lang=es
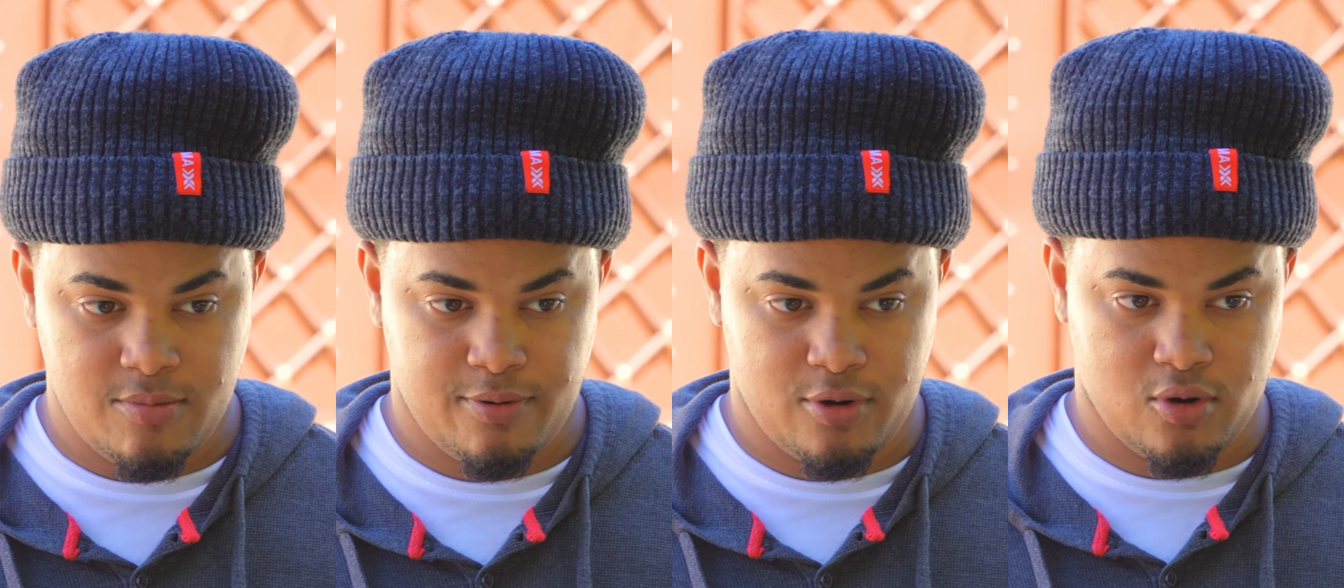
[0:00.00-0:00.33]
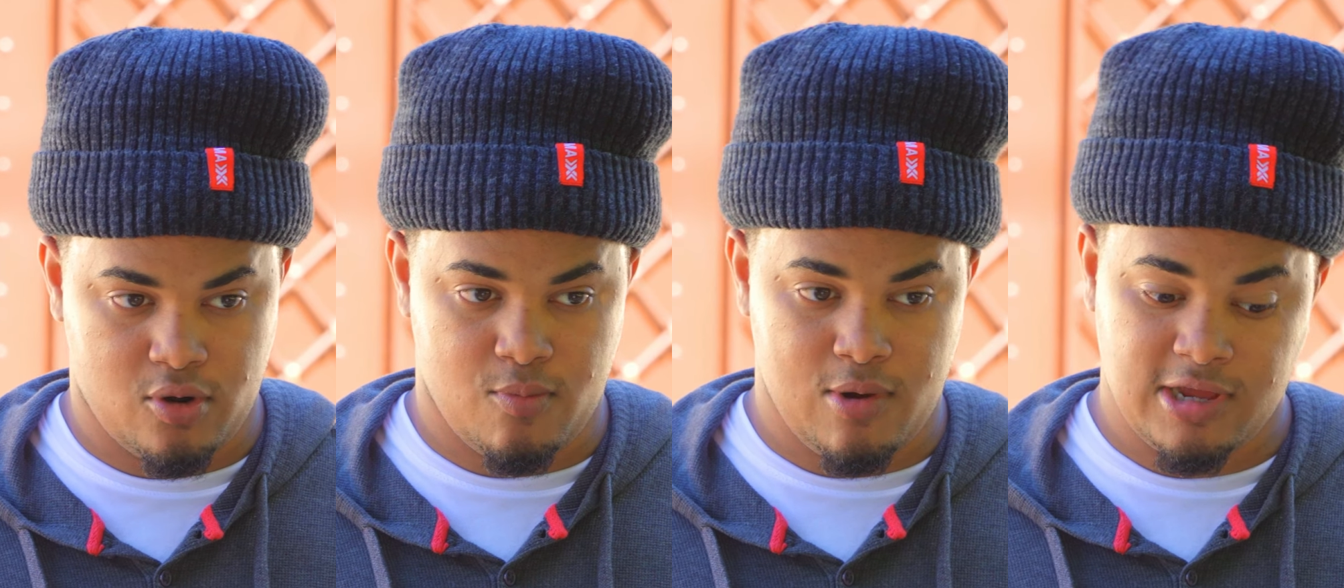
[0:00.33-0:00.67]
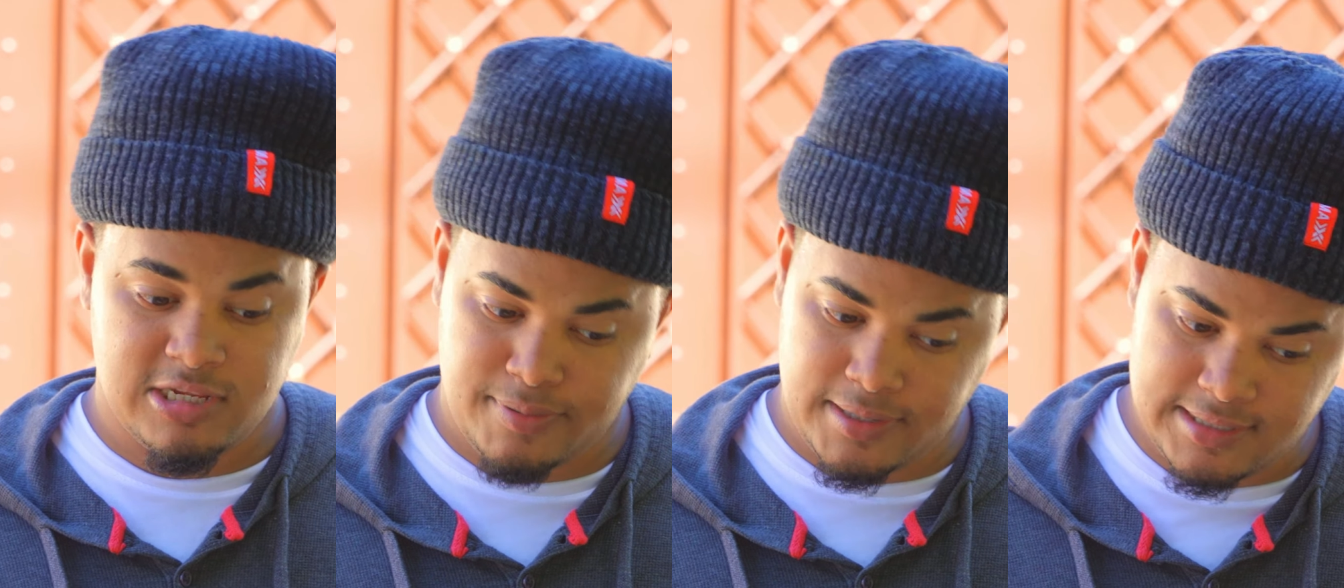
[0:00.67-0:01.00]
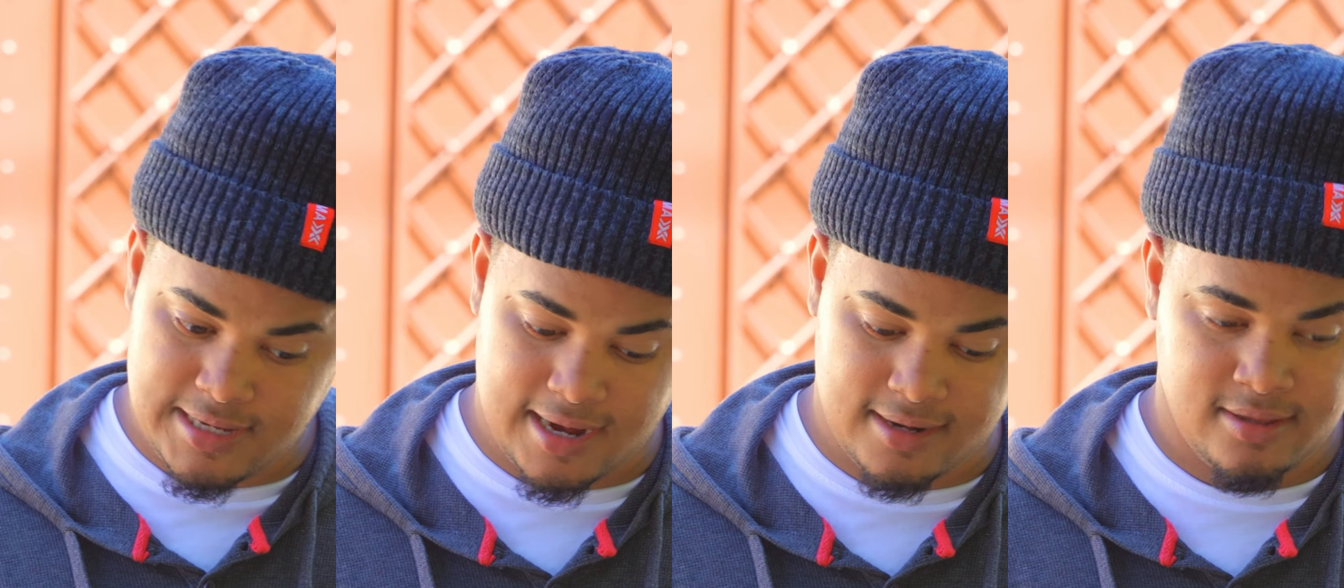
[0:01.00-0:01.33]
pero como es un
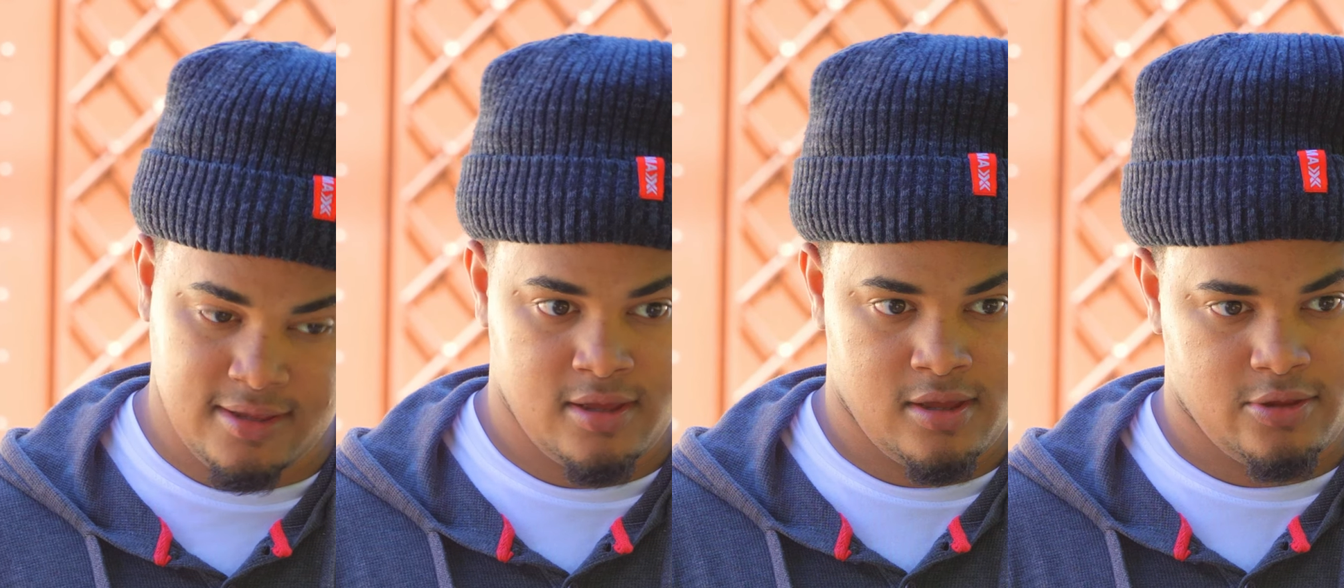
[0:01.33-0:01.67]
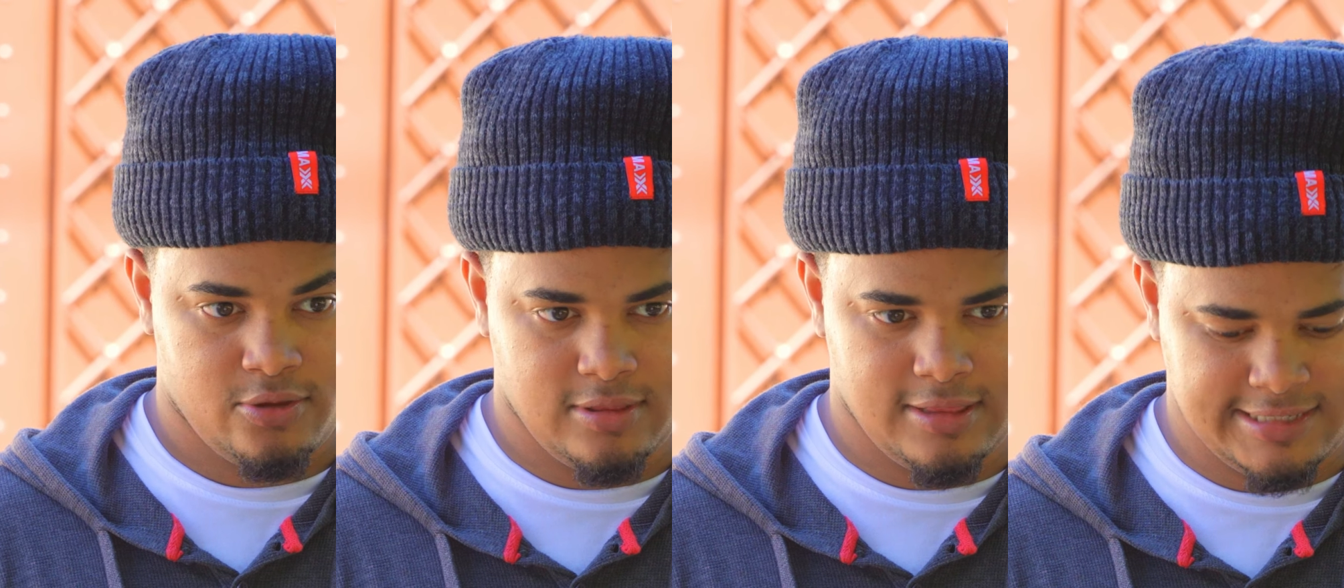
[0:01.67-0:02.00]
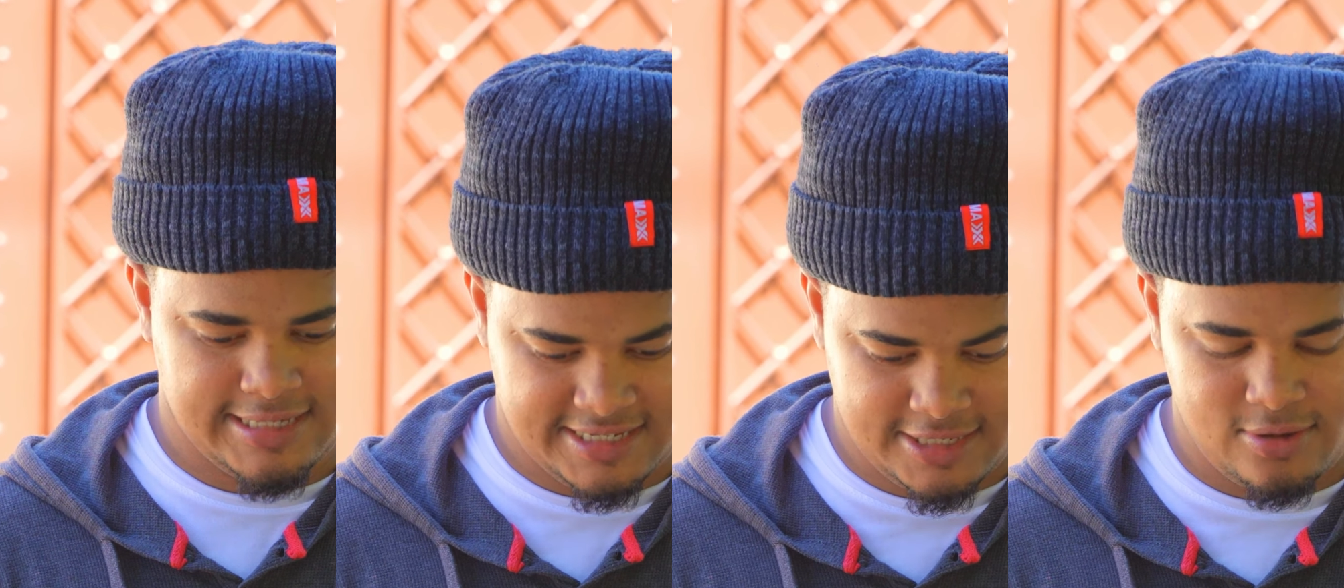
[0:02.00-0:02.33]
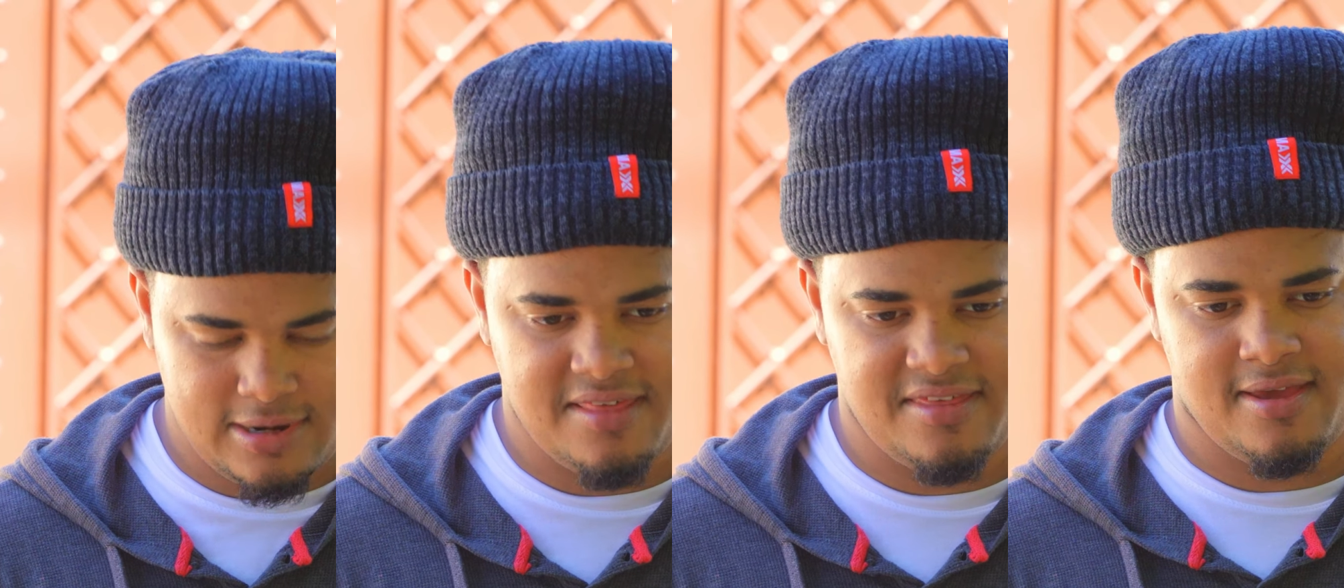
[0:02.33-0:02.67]
especial, Necesito
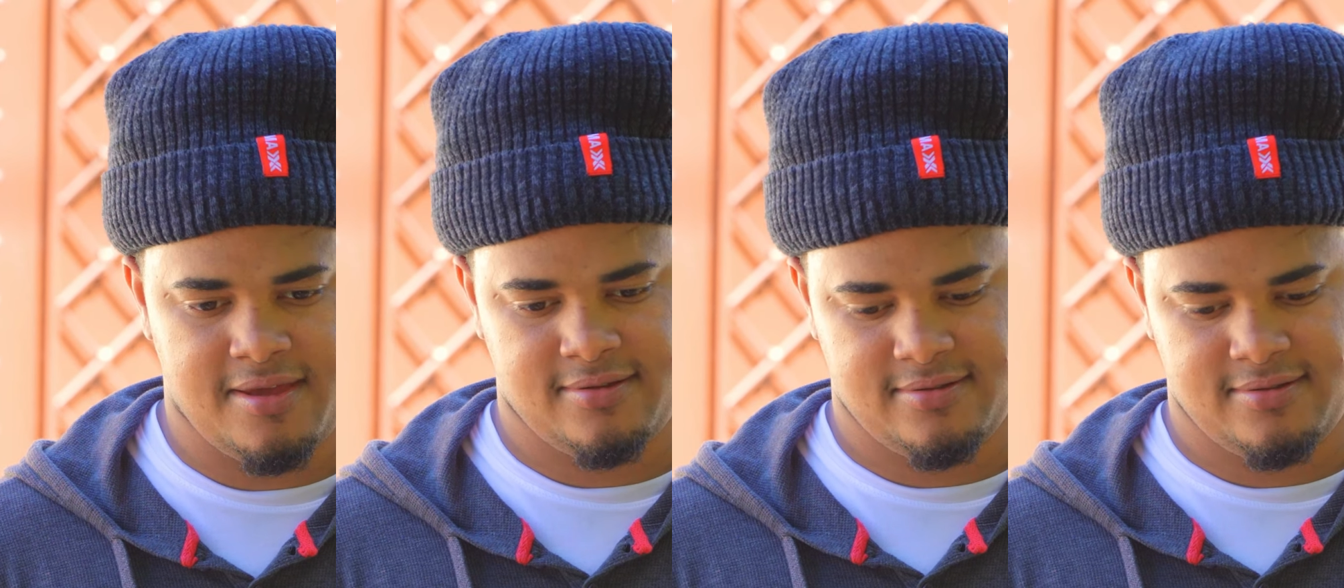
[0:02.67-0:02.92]
la 10.